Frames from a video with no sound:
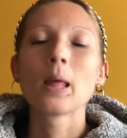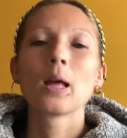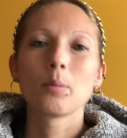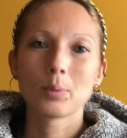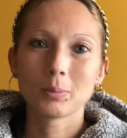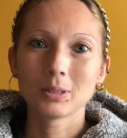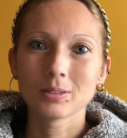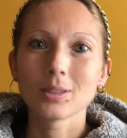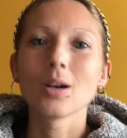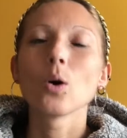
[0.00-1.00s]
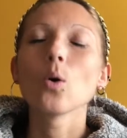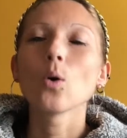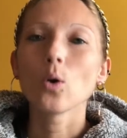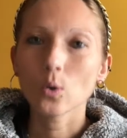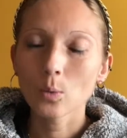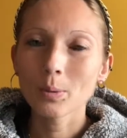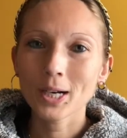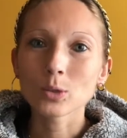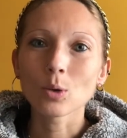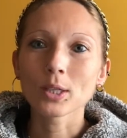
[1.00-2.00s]
Premessa, ho
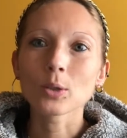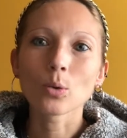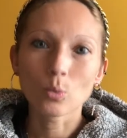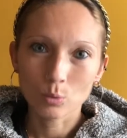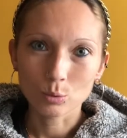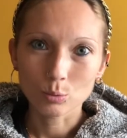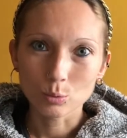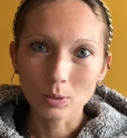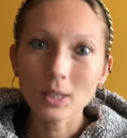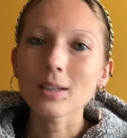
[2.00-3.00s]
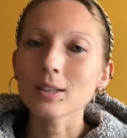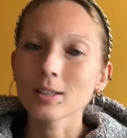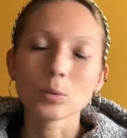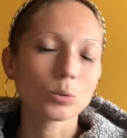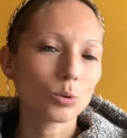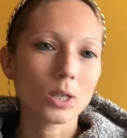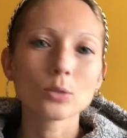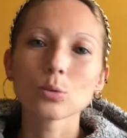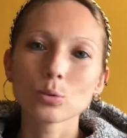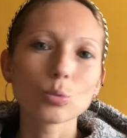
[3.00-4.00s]
comprato anche un costume e in questo caso
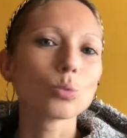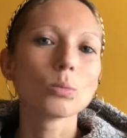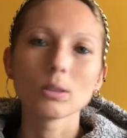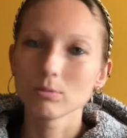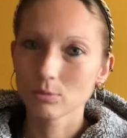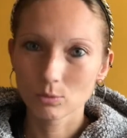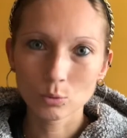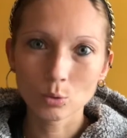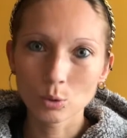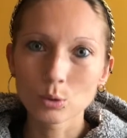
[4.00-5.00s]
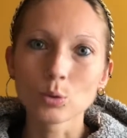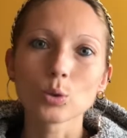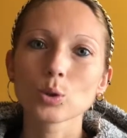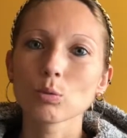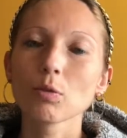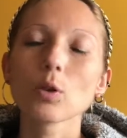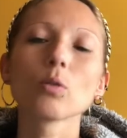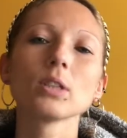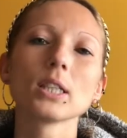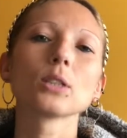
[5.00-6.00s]
il costume non lo indosso, vi farò
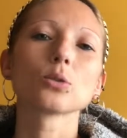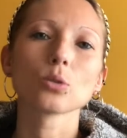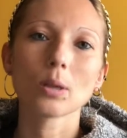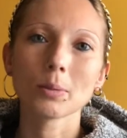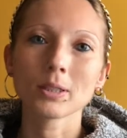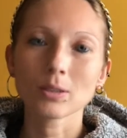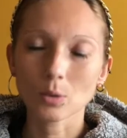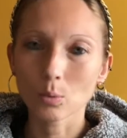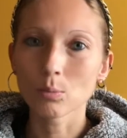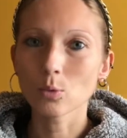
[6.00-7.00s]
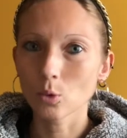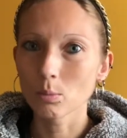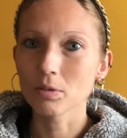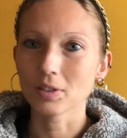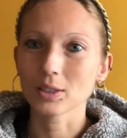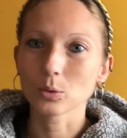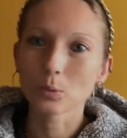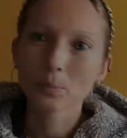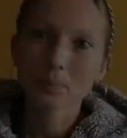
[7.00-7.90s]
vedere solamente come com è fatto.